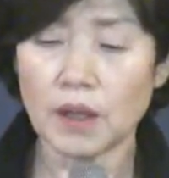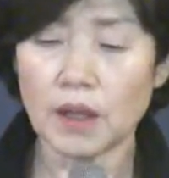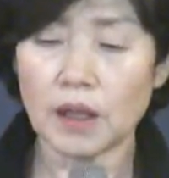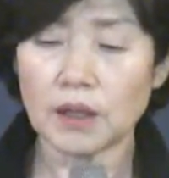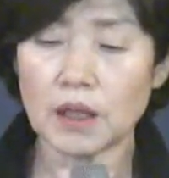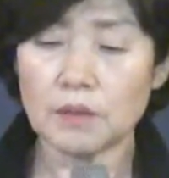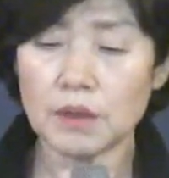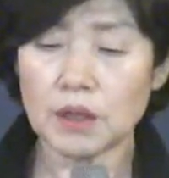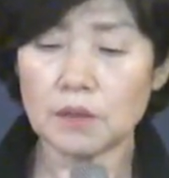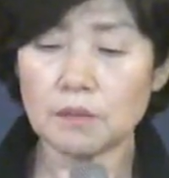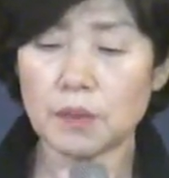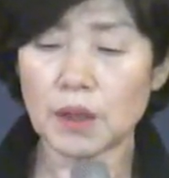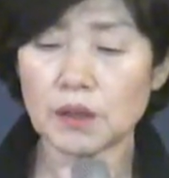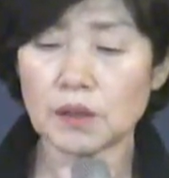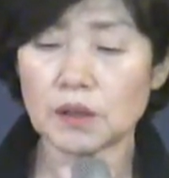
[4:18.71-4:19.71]
하나님의
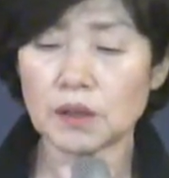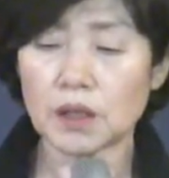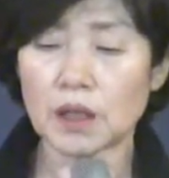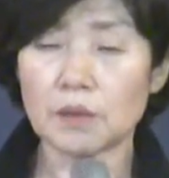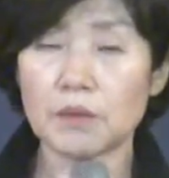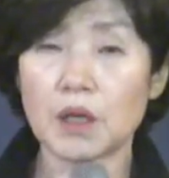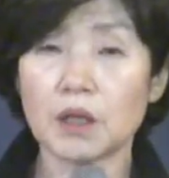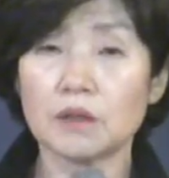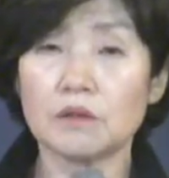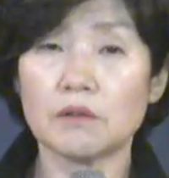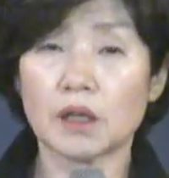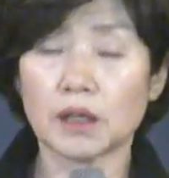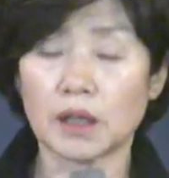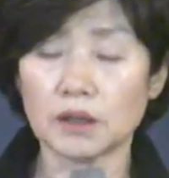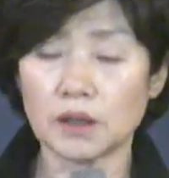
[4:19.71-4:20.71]
심판은 사람의
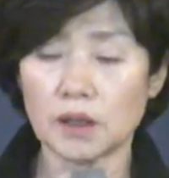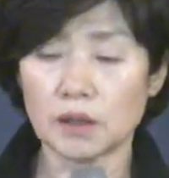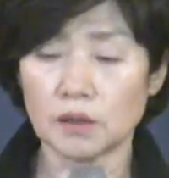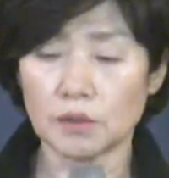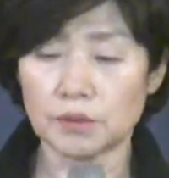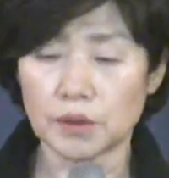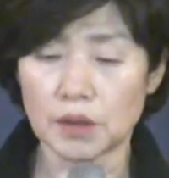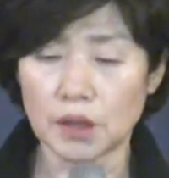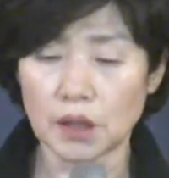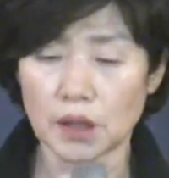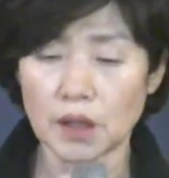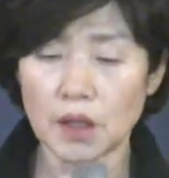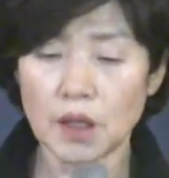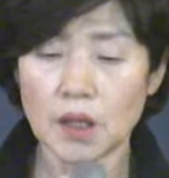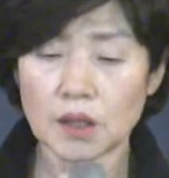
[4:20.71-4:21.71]
행위와 관계없이